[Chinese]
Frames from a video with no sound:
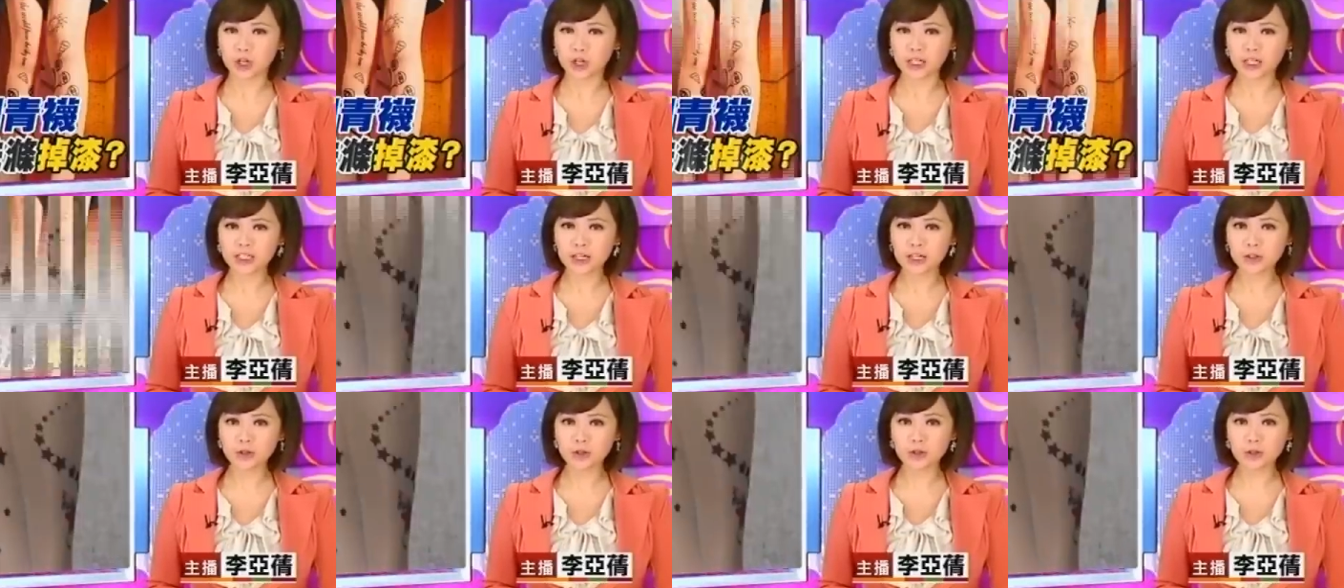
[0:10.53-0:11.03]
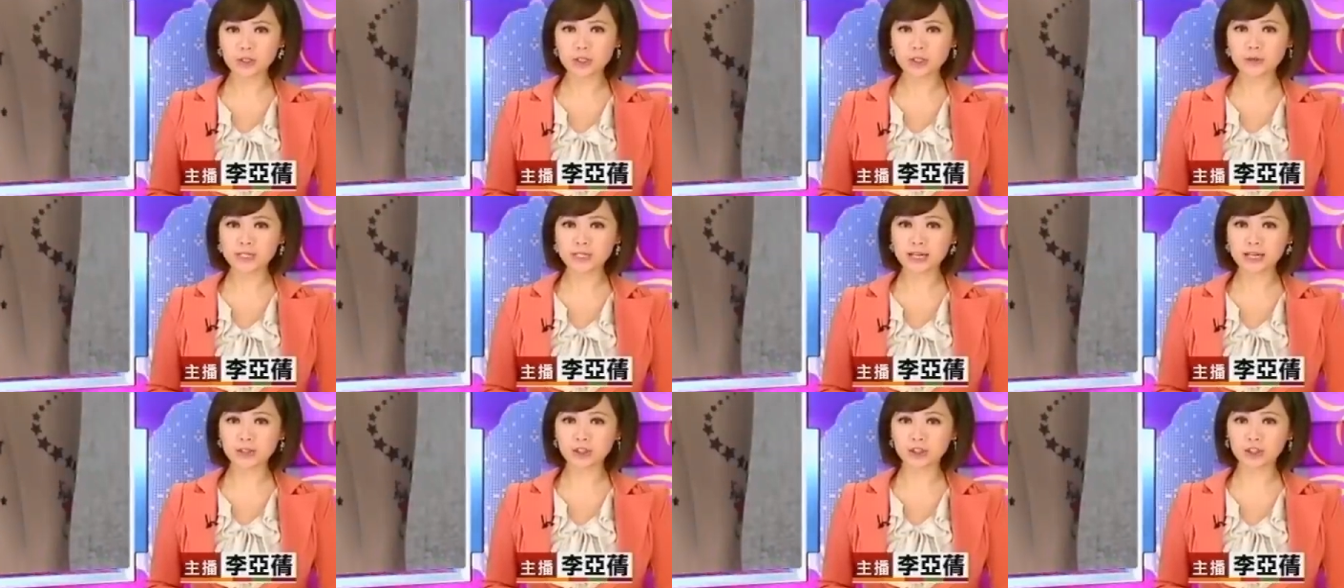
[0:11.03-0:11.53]
穿上去就
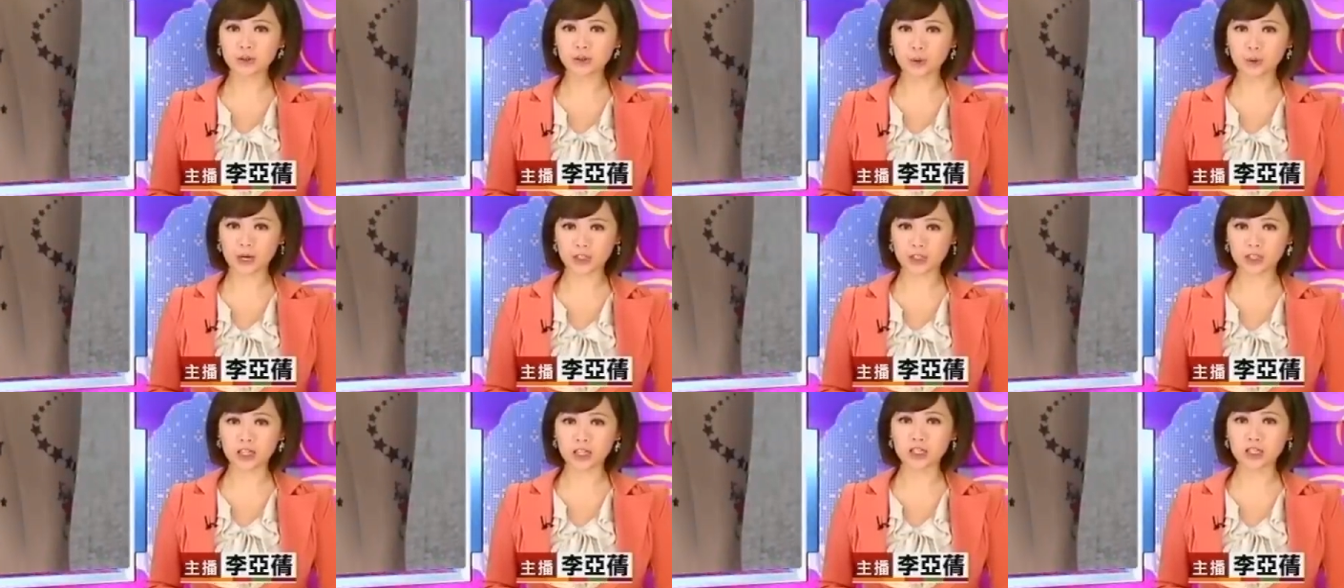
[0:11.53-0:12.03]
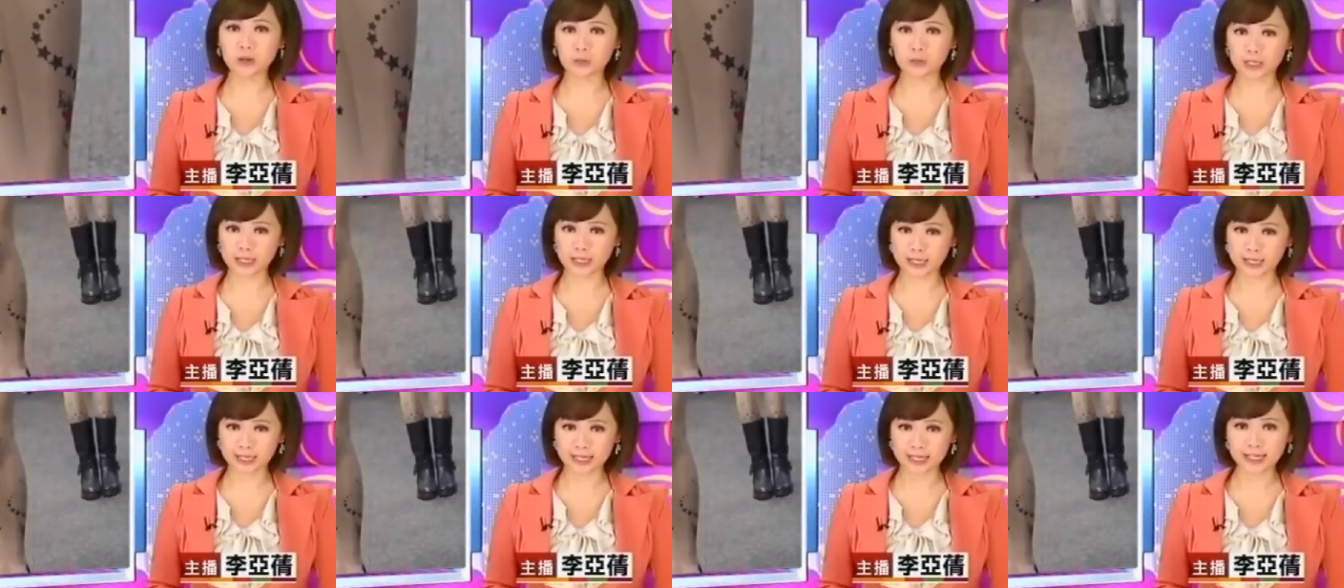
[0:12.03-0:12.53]
像是腿上有
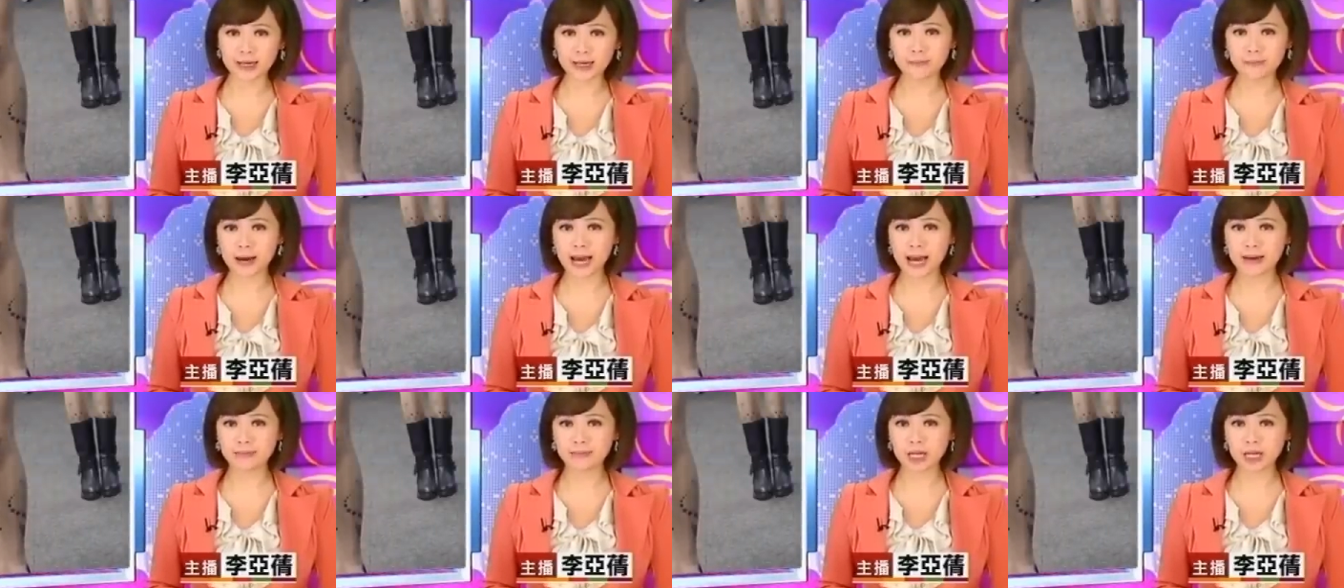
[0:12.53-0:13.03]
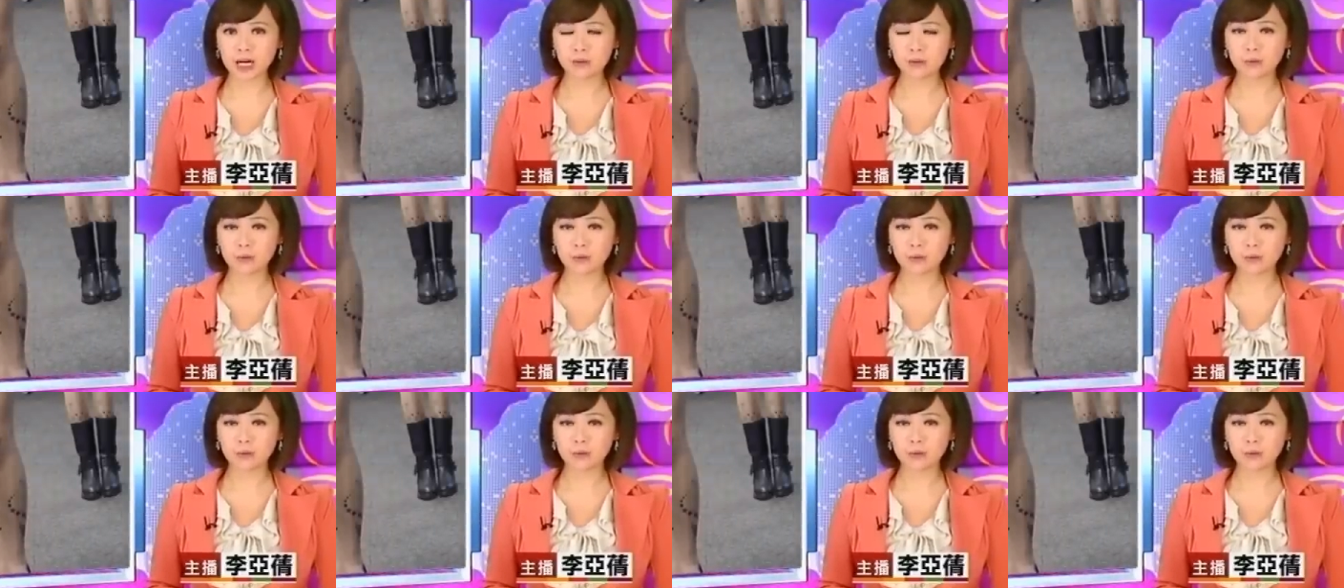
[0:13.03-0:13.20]
刺青一般。